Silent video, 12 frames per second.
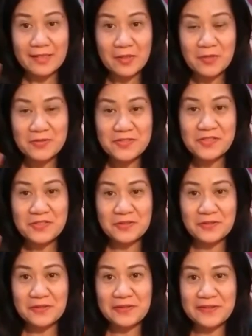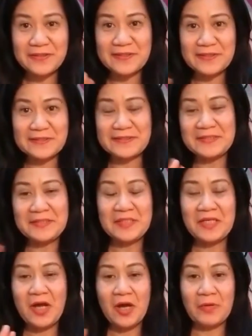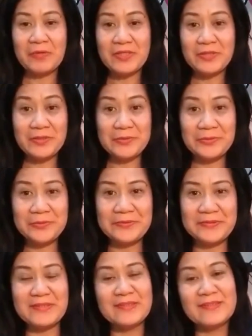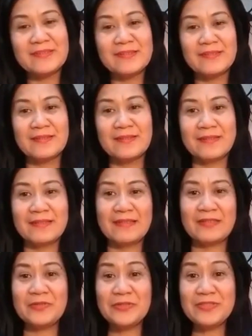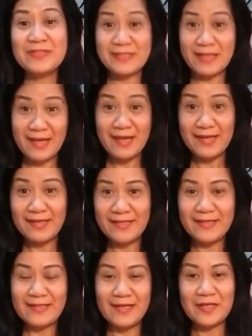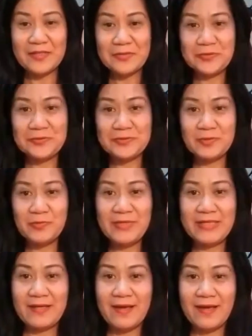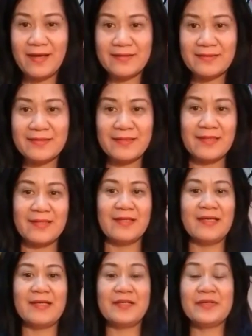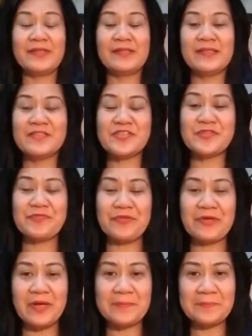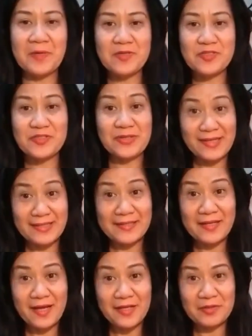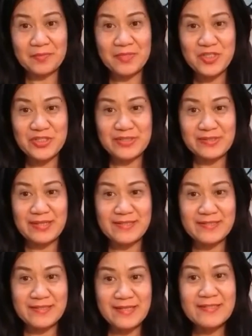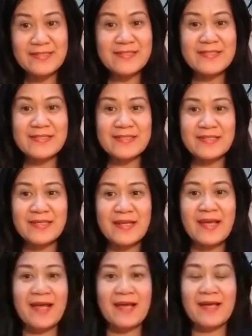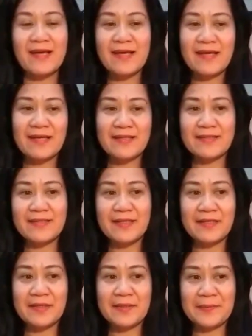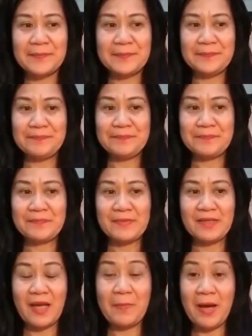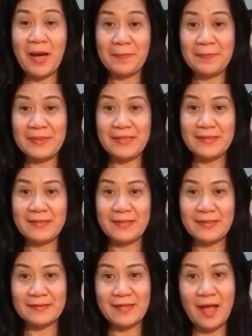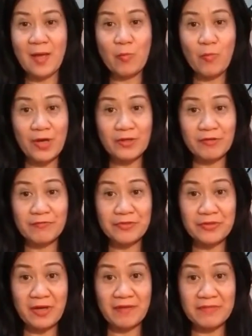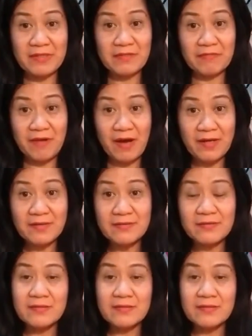Alonso. How are you? Good day and good weekend. Greetings from Australian High Commissioner Residence. And um, I'm happy that I'm one of your avid fans